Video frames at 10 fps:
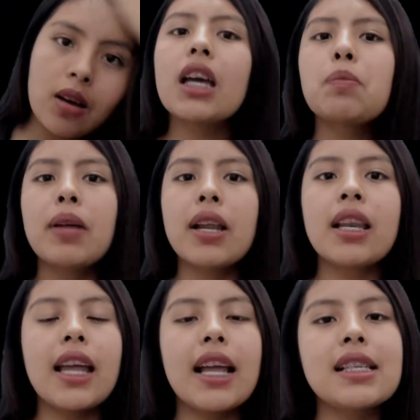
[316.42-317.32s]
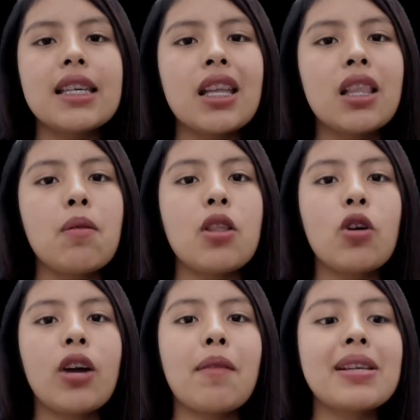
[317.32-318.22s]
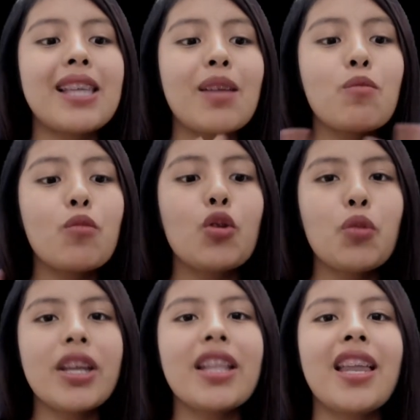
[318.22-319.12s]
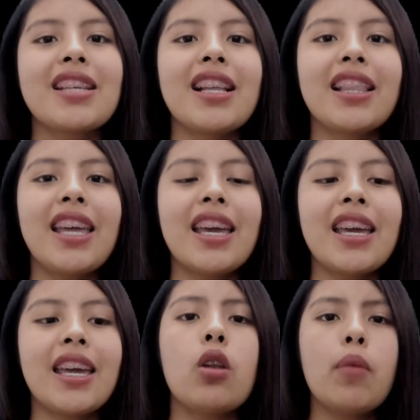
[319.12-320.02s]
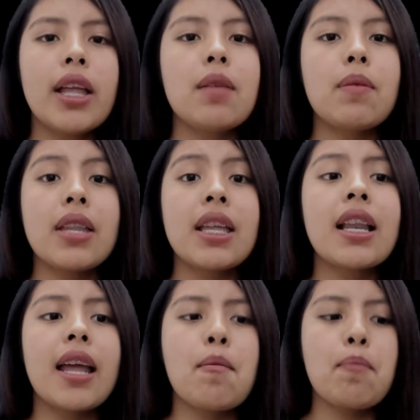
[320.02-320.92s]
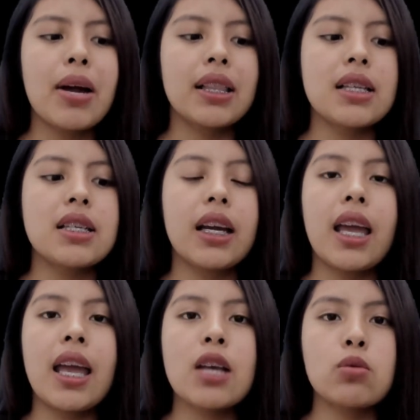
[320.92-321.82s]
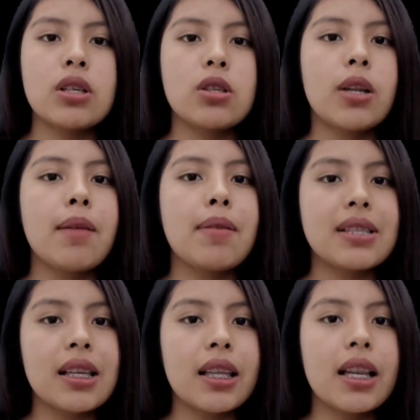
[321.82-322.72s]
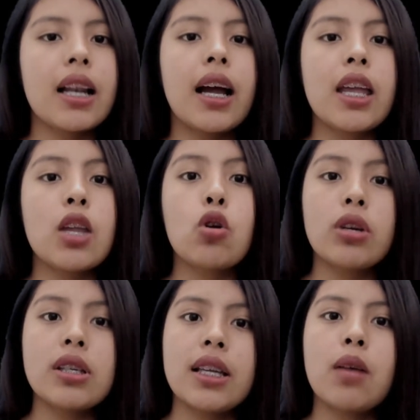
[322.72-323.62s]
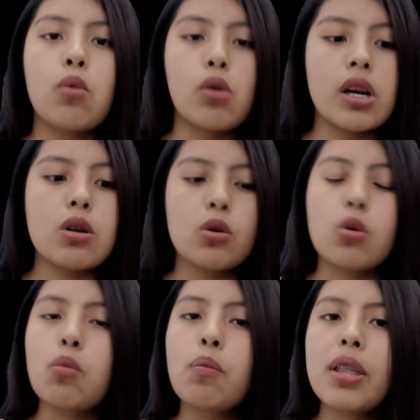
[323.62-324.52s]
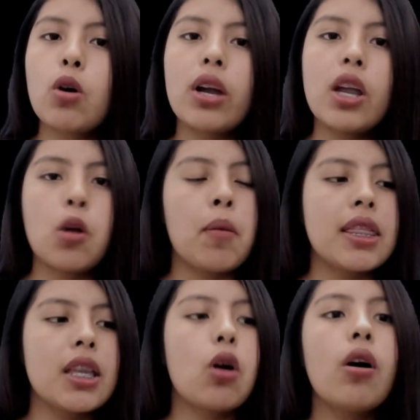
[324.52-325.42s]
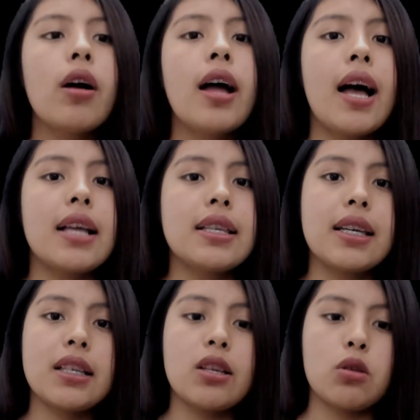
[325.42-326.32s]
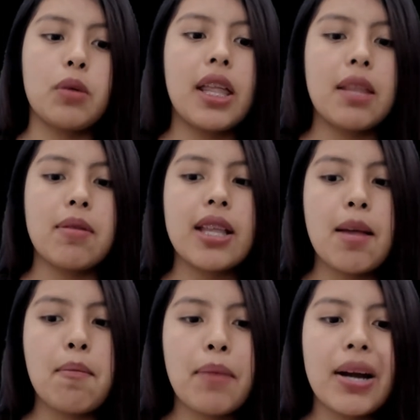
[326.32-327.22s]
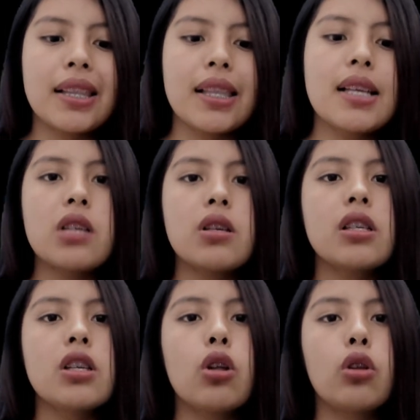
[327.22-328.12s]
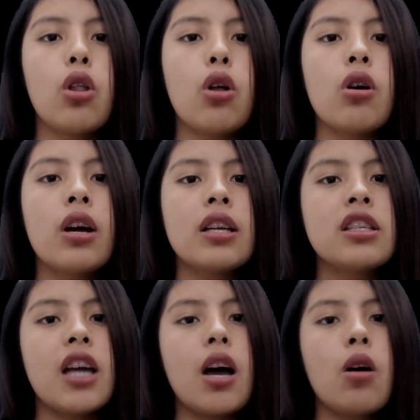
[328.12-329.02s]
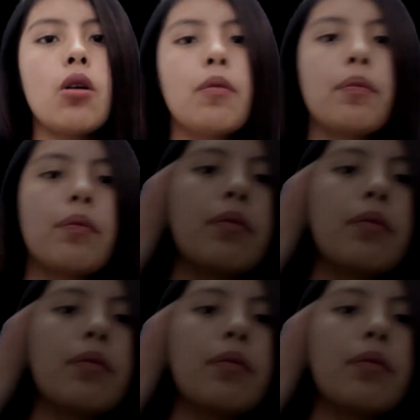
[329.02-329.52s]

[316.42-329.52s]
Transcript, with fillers: Esperen el siguiente video que va a estar muy muy interesante, eh, lo voy a dividir en partes ya que es una historia bastante larga y no quisiera aburrirlos con un video kilométrico, así que se los voy a dividir en partes. Eso ha sido todo, chao.